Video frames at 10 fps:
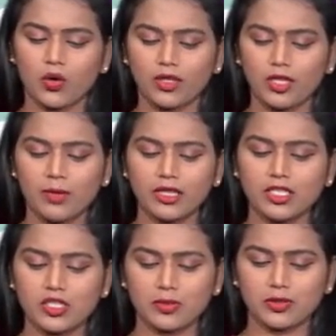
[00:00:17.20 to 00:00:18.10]
కొంతమంది
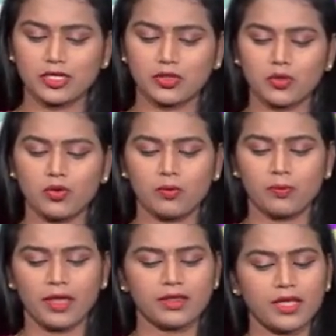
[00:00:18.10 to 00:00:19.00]
చెబుతున్నట్టు
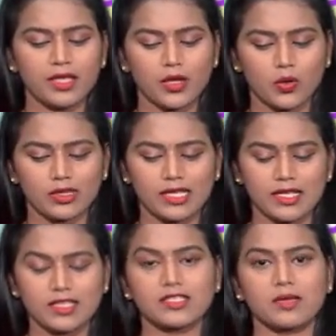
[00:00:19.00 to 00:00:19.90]
పెద్దయ్యే కొద్దీ
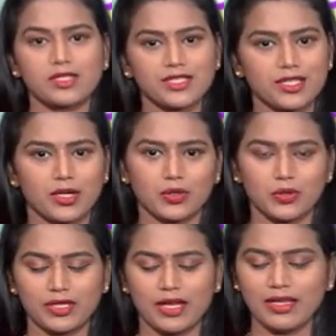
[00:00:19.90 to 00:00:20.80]
సమస్య
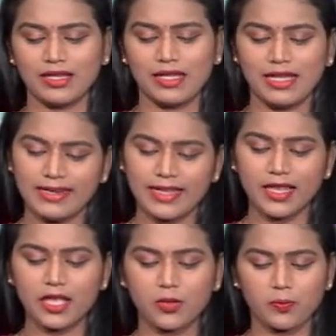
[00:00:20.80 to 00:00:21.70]
తగ్గుతుందా
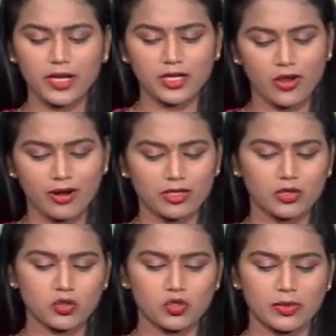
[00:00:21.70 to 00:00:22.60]
లేదా ఇప్పుడే
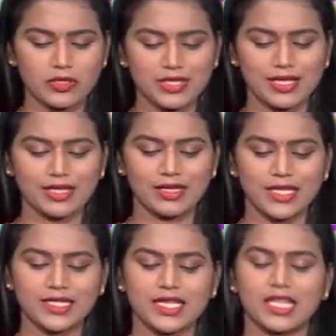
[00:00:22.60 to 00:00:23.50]
డాక్టర్కు చూపించి
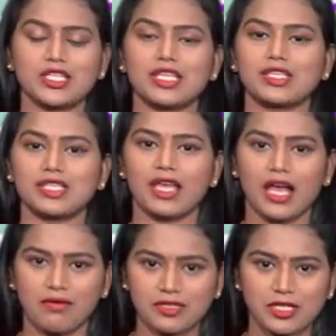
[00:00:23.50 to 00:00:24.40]
దీన్ని సరిచేయించే
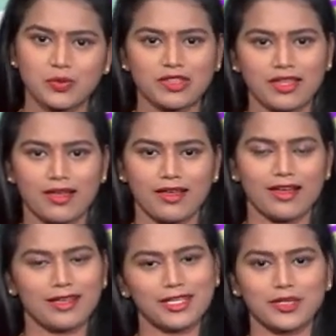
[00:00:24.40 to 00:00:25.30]
అవసరం ఉందా
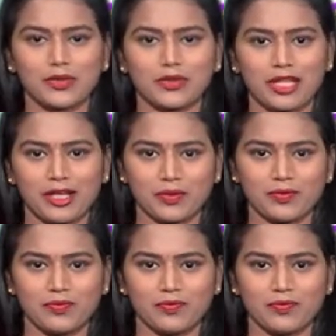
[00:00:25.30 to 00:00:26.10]
అని అడుగుతున్నారు